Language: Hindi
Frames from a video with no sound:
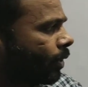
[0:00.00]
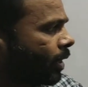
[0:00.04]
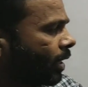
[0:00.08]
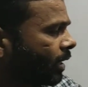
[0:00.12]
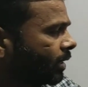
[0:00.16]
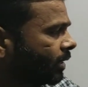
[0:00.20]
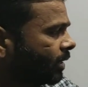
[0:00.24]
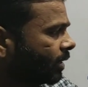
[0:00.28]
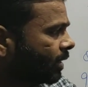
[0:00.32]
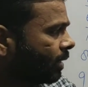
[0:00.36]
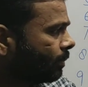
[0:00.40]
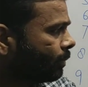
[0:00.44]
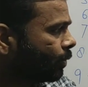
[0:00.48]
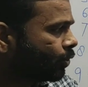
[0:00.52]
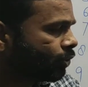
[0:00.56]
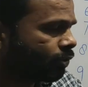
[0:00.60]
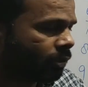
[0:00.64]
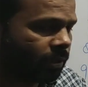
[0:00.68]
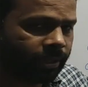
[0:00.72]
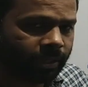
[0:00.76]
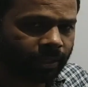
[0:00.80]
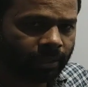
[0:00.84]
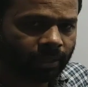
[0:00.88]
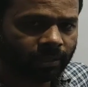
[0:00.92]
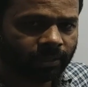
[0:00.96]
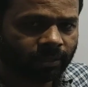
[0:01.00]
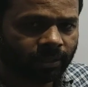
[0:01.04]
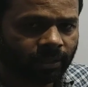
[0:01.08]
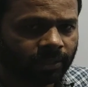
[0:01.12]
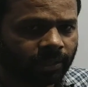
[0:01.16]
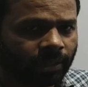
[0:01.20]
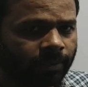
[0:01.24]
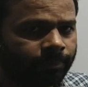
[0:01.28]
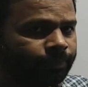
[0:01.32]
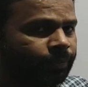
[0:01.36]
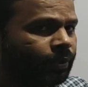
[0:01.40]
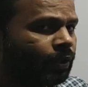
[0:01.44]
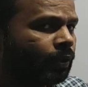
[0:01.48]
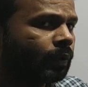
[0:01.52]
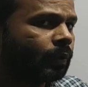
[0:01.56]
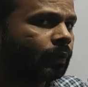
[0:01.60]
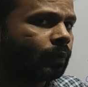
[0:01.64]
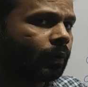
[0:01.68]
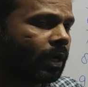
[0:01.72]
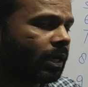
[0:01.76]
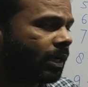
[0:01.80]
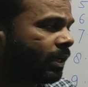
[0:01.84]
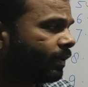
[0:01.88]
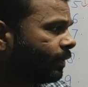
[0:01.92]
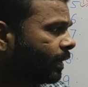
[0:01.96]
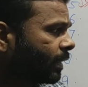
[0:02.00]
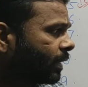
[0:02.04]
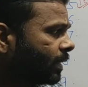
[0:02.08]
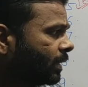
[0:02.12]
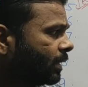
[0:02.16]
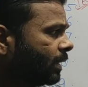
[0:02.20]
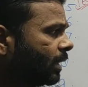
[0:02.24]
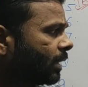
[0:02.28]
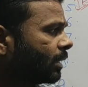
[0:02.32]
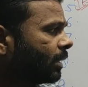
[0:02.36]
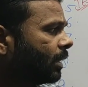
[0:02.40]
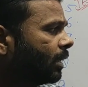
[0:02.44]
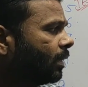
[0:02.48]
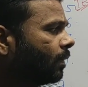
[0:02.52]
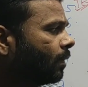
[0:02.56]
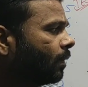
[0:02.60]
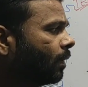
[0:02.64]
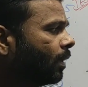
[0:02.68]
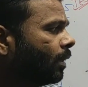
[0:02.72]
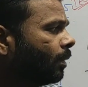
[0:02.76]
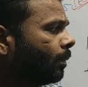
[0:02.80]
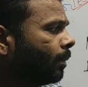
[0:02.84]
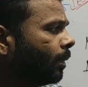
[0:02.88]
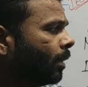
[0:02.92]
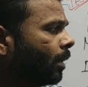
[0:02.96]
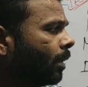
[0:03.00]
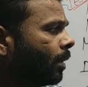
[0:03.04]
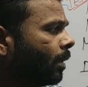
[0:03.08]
क्या क्या देखना है म्यूचुअल इंडक्टेंस देखना है क्वालिटी फैक्टर देखना है और